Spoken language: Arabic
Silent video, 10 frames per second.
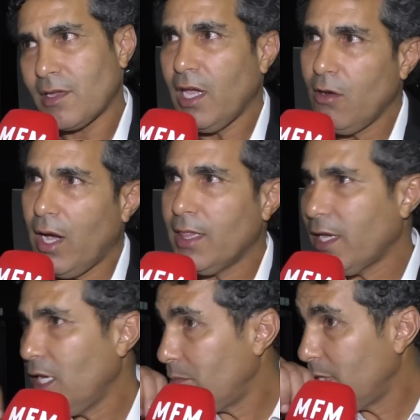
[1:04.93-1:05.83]
كاين واحد
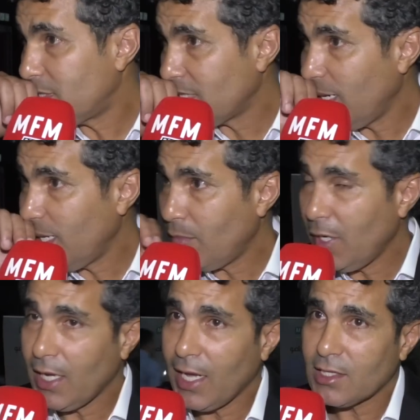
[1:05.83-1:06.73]
الغياب ديال سليم
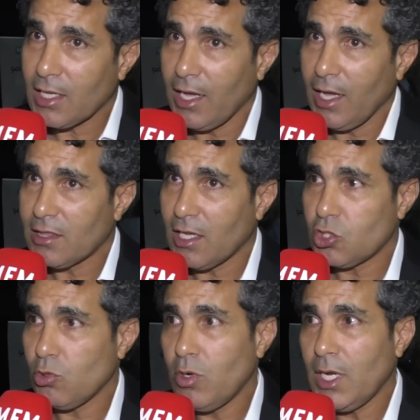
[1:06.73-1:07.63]
اللي اثر غياثر
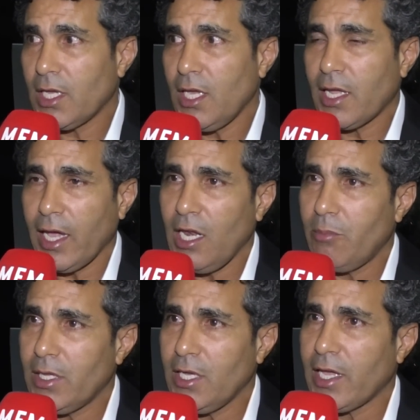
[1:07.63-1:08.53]
شويه ولكن كاين
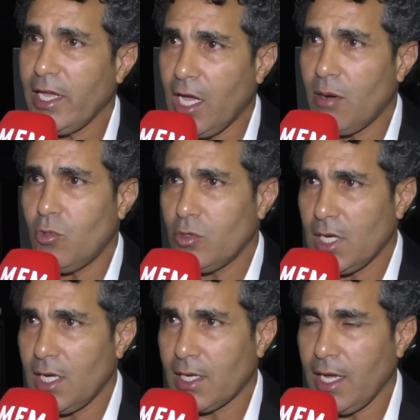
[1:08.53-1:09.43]
البديل كاين
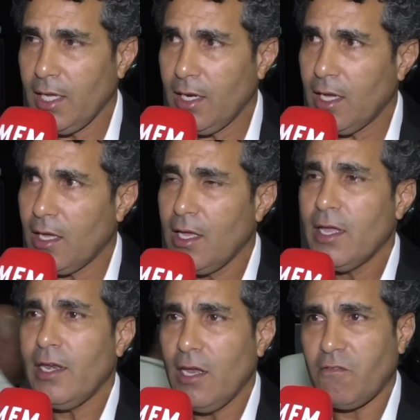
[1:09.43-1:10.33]
حمودان كاين
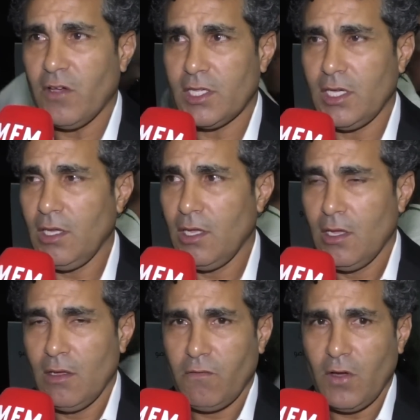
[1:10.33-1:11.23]
النفاتي
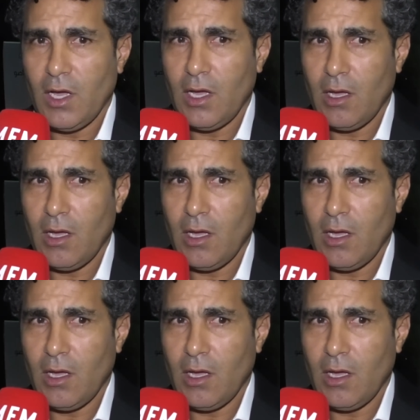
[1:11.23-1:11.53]
ف